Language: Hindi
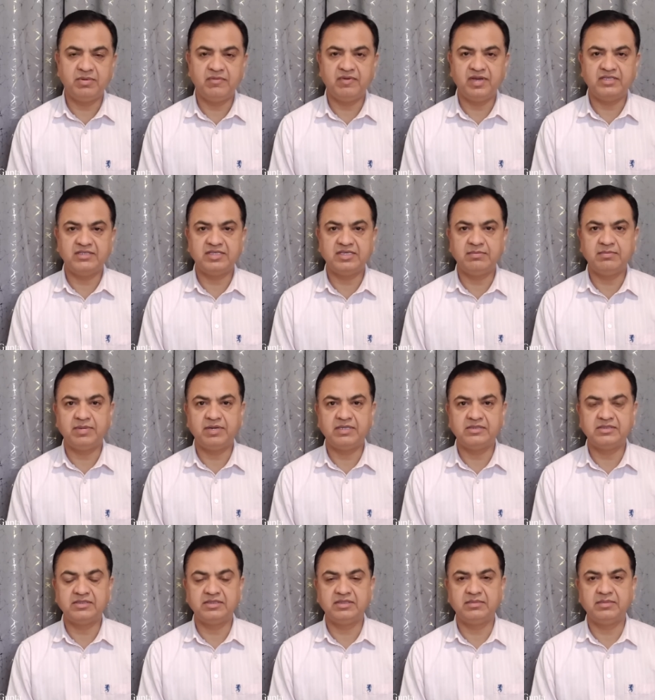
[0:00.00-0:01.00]
में भी वैसी ही
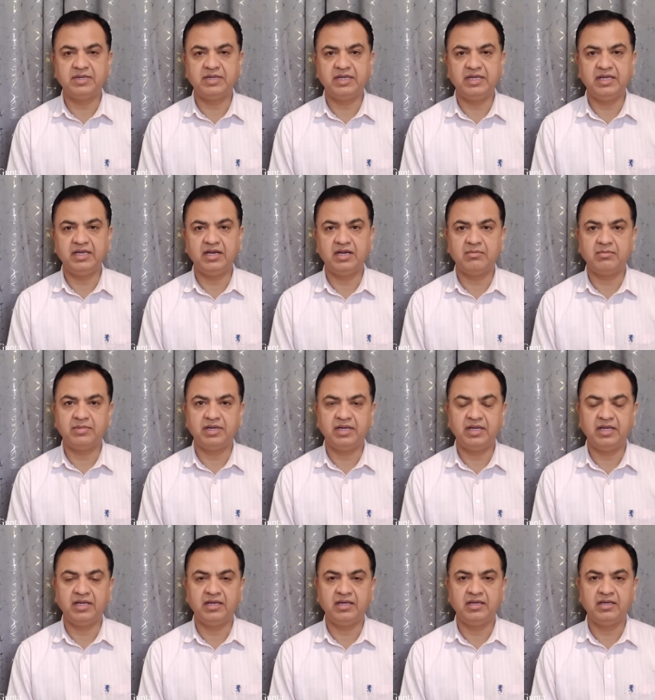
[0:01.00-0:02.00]
परिस्थिति बनी
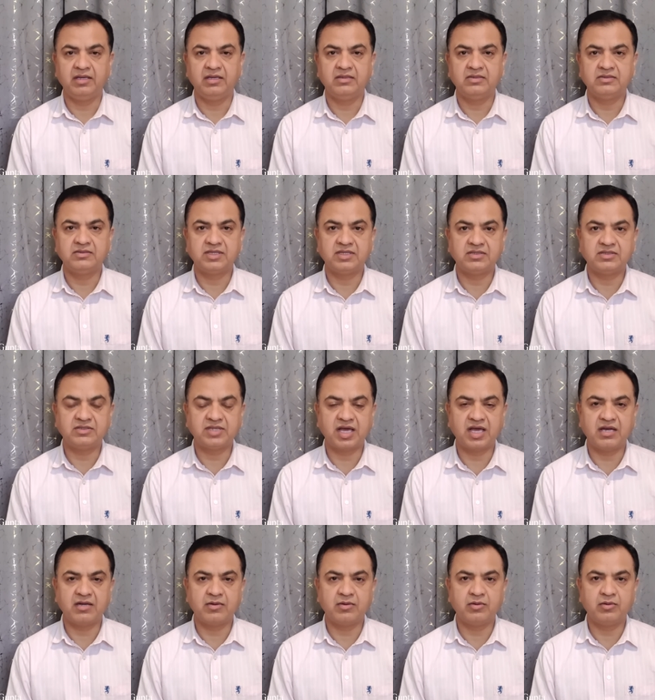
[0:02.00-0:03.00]
हमने
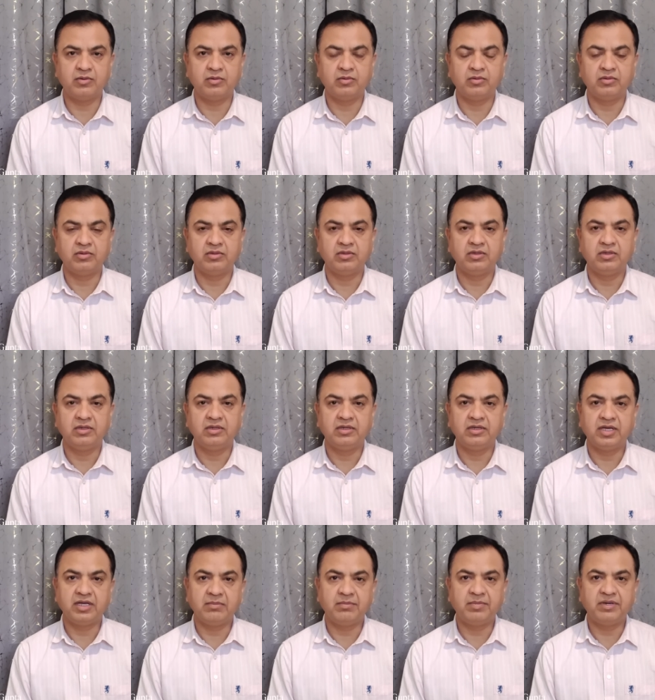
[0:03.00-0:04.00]
संसार को
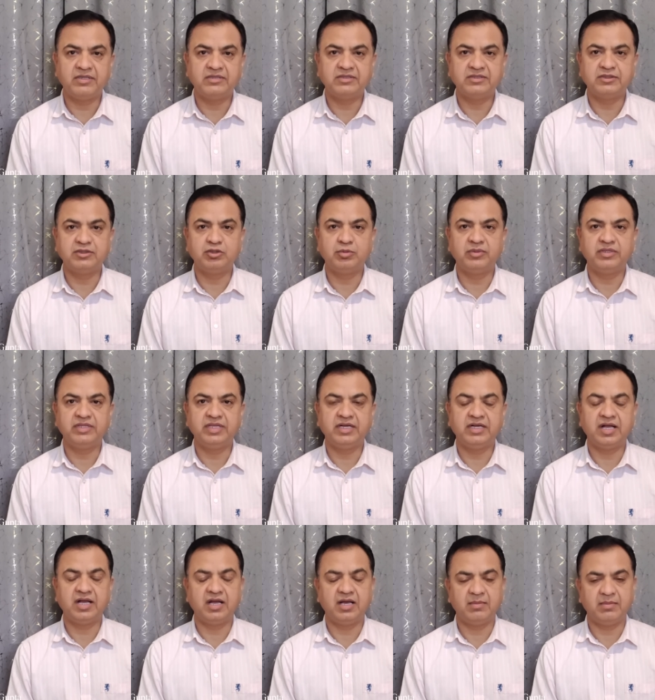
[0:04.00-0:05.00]
किन परिस्थितियों में
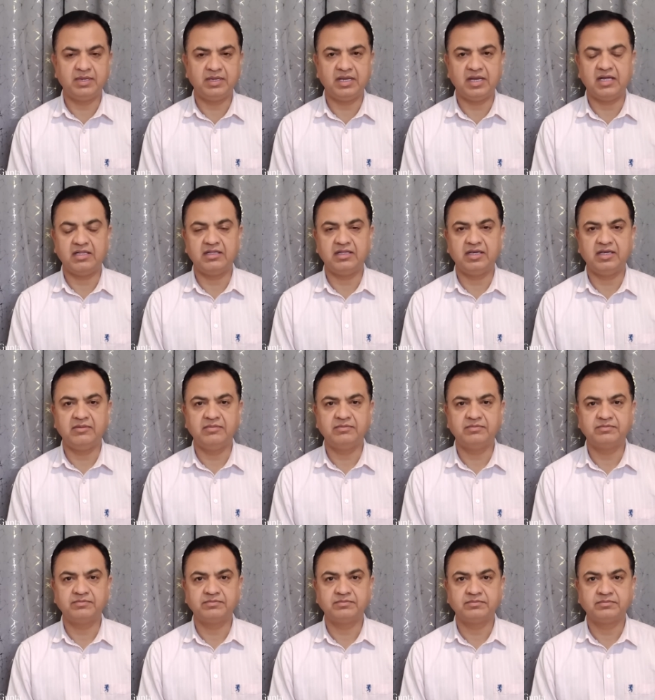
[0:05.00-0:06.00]
देखा हमें याद है
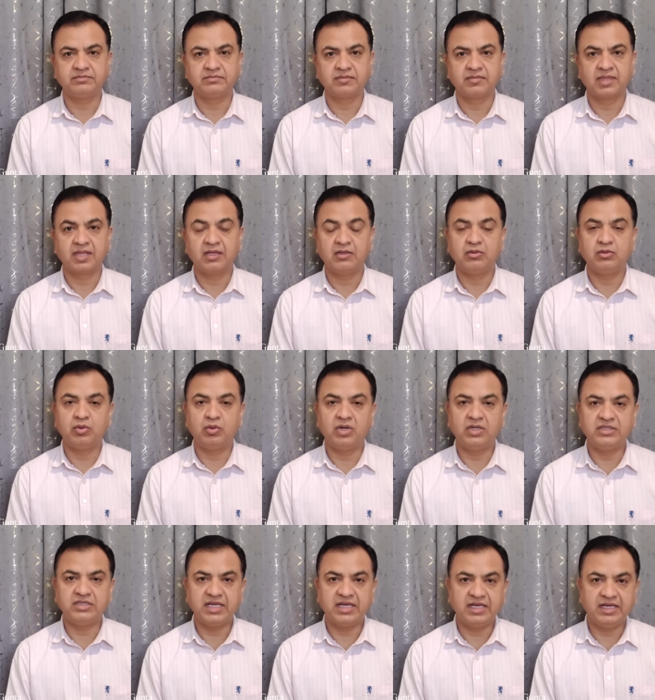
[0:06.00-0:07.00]

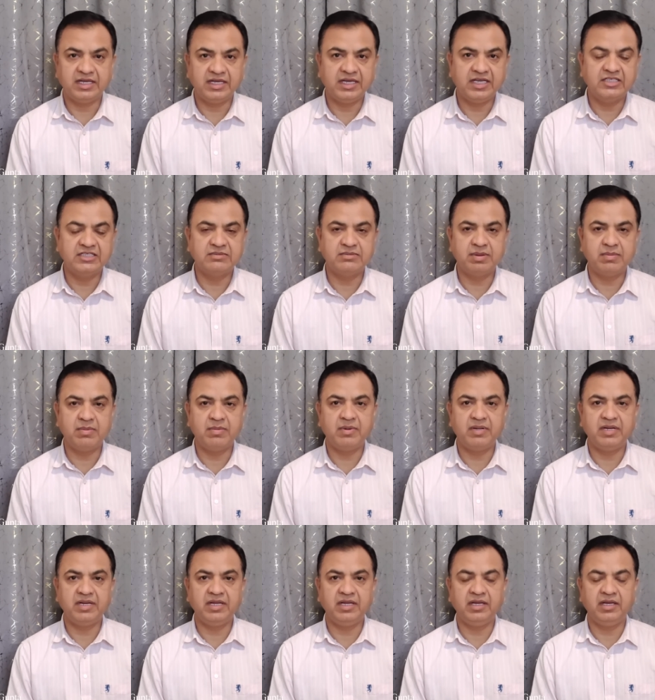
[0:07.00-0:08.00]
2021 में भी
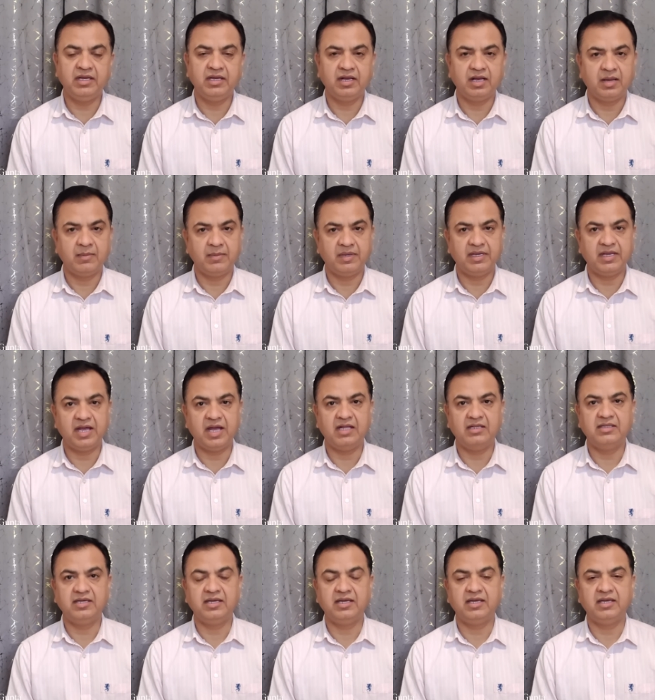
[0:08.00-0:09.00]
बनी हमें
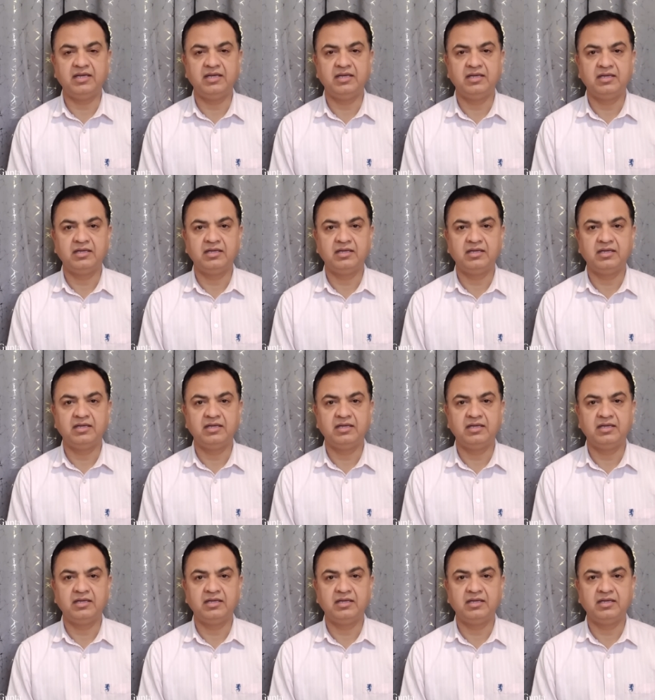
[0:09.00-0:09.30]
याद है